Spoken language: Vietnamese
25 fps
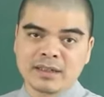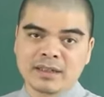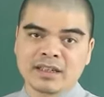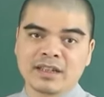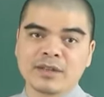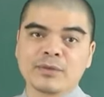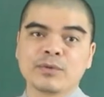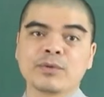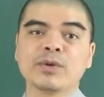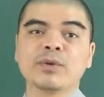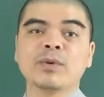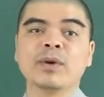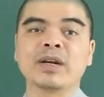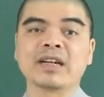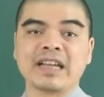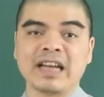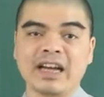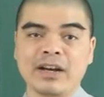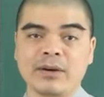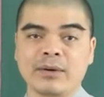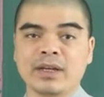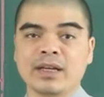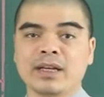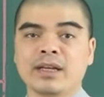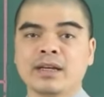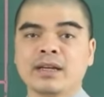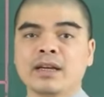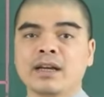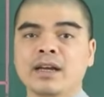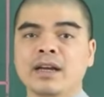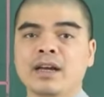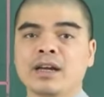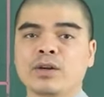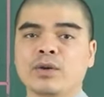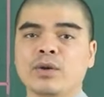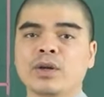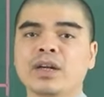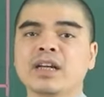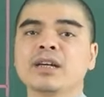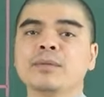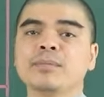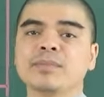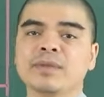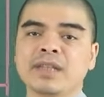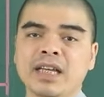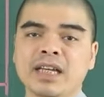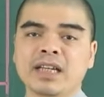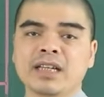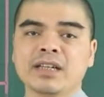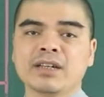Kim Quỹ Hoàng Đạo ấy, có
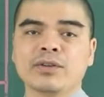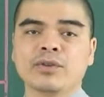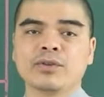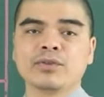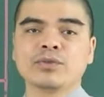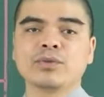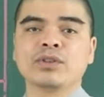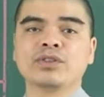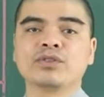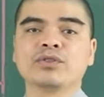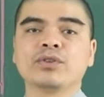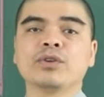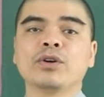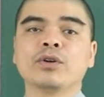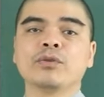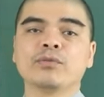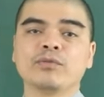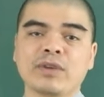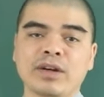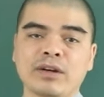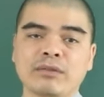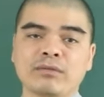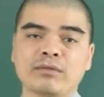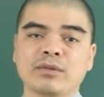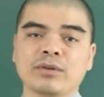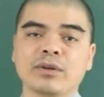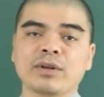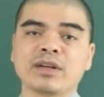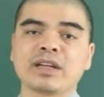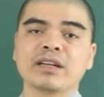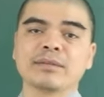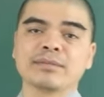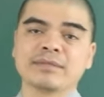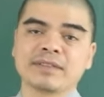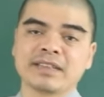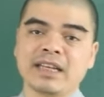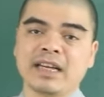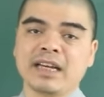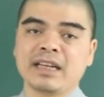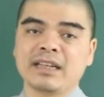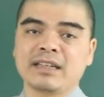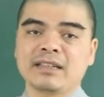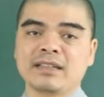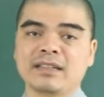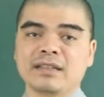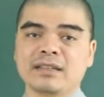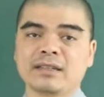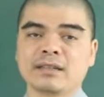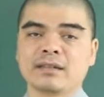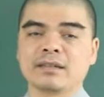Kim Tinh, có Tuần Chu Không vong có Kiếp Sát,
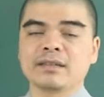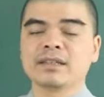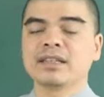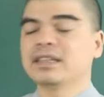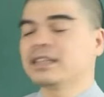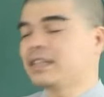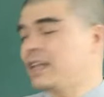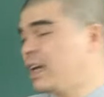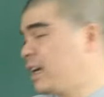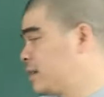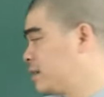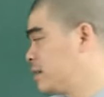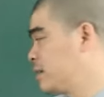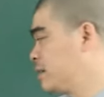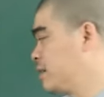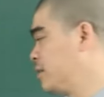có Thiên Tặc.